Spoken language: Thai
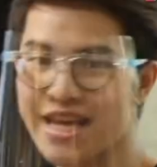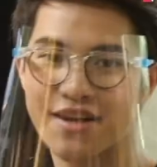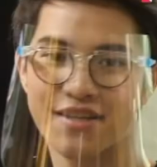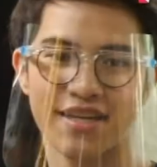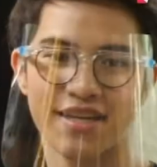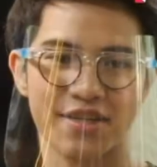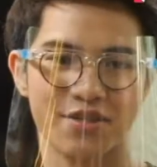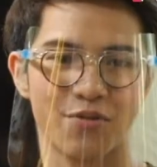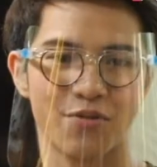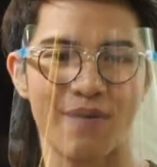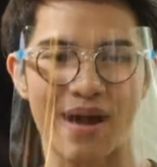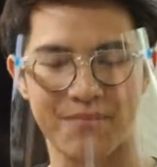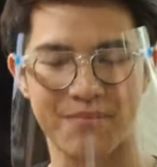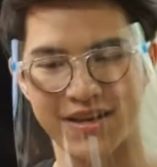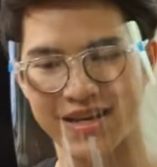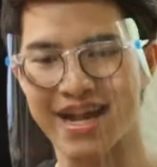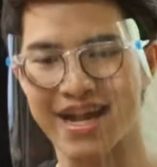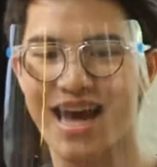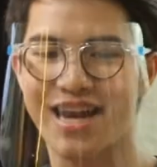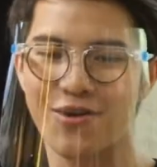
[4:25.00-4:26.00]
ก็จะสมบัติเห
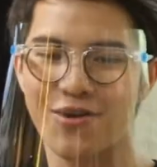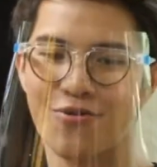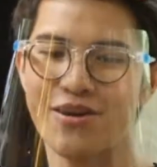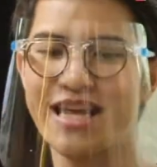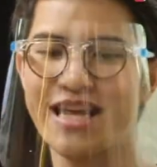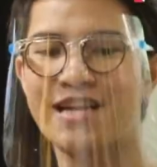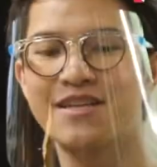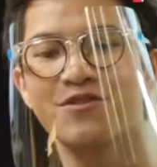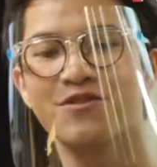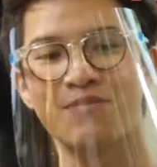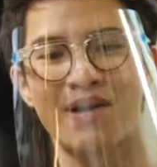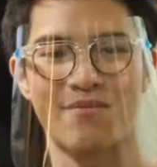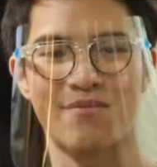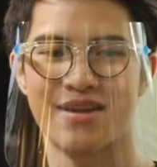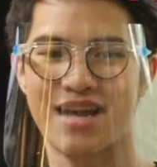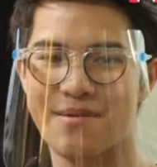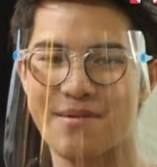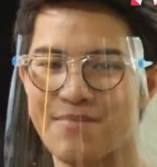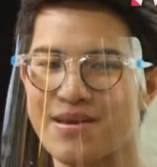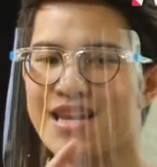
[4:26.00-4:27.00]
มือนกันโน้ต D ก็จะสมบัติเหมื
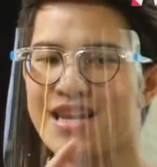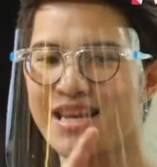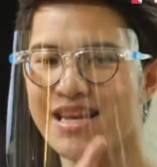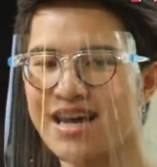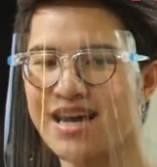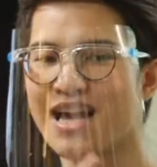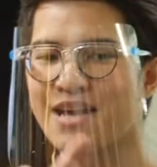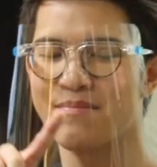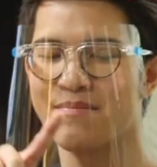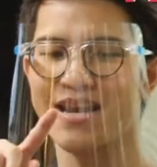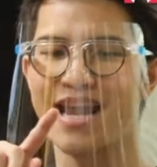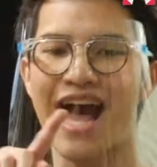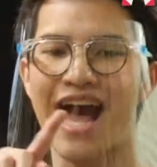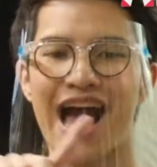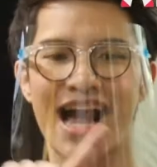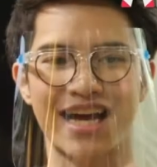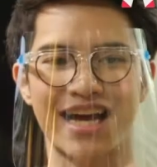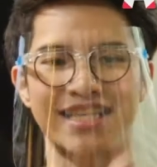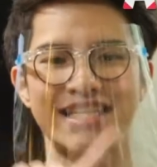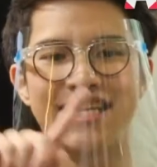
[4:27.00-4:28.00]
อนกันไปเรื่อย ๆ มันห่า
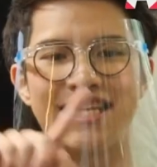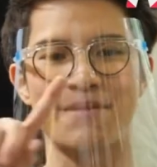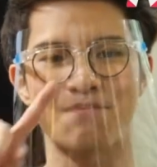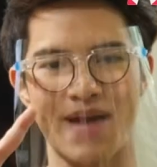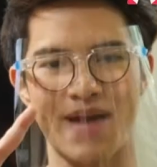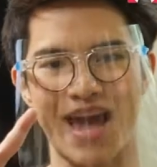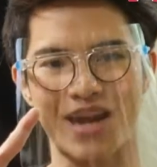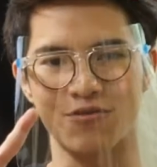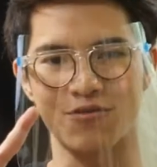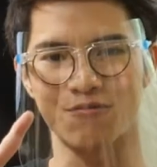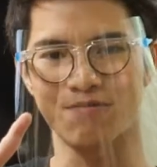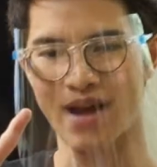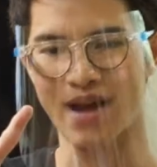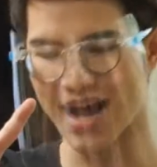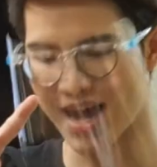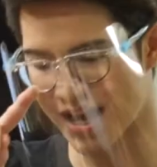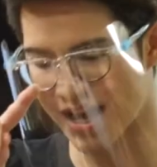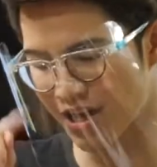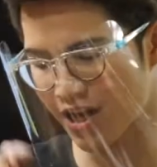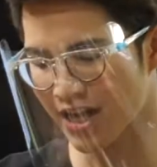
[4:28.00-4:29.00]
งกันทีละ 8ถูกปะ
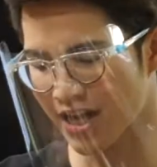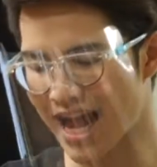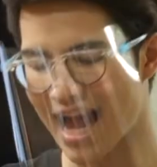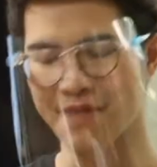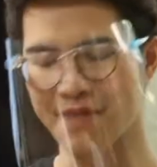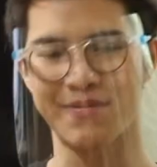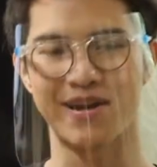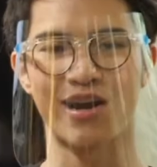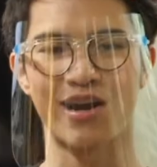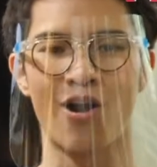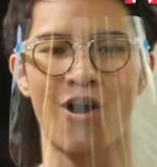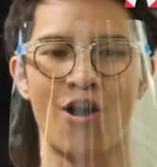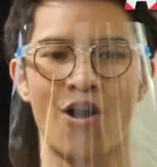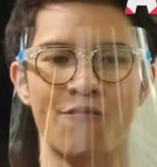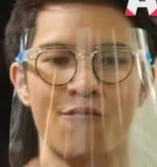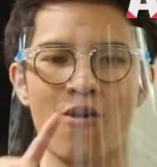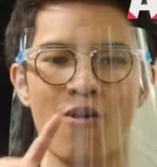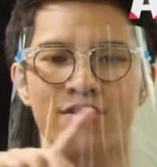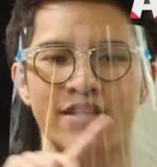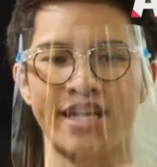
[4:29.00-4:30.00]
ก็กลายเป็น law
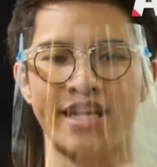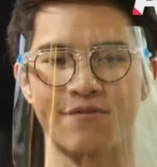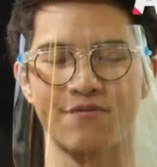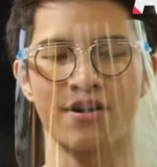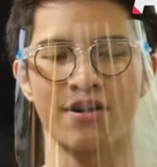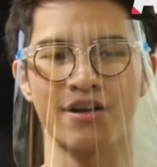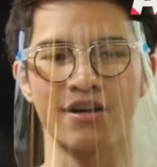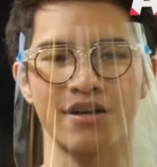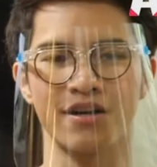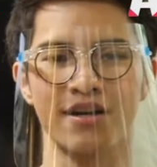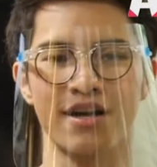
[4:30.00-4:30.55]
of octave ก็คือ